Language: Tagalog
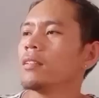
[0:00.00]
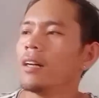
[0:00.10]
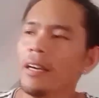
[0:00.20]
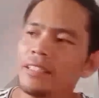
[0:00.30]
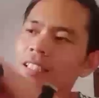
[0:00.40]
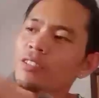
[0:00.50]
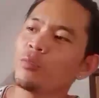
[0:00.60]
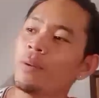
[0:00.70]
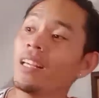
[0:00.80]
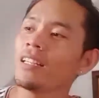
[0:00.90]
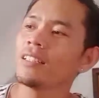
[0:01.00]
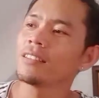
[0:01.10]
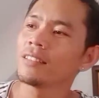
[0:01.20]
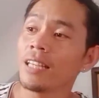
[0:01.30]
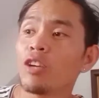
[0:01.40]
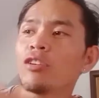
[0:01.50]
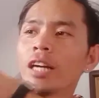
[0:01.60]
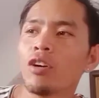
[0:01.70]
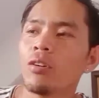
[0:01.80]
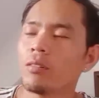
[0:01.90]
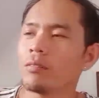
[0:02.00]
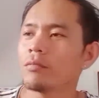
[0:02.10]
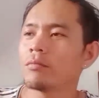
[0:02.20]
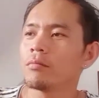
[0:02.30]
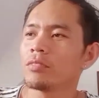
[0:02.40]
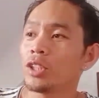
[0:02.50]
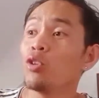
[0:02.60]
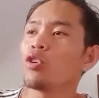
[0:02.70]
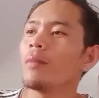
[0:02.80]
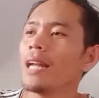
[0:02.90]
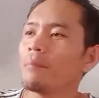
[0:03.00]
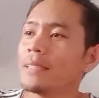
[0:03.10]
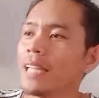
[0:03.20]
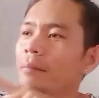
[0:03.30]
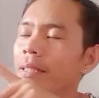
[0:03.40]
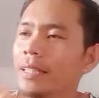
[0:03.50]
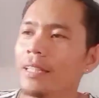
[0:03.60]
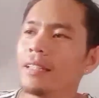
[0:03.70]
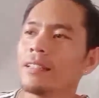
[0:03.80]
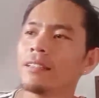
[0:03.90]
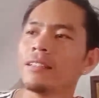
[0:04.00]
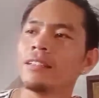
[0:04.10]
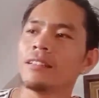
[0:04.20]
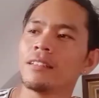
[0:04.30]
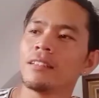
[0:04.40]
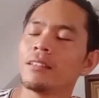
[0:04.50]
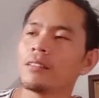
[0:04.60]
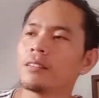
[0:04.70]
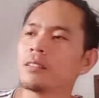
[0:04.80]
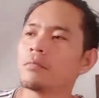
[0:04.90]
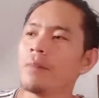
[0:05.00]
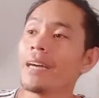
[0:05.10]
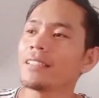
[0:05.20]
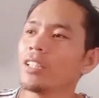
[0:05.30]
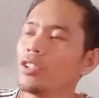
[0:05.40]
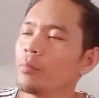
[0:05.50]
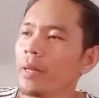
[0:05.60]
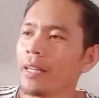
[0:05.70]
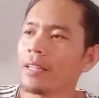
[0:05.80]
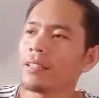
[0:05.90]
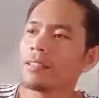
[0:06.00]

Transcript: Ay, sakto pre, taga ron ako. Siguro malapit sa amin yan. Bakit ano yung pre?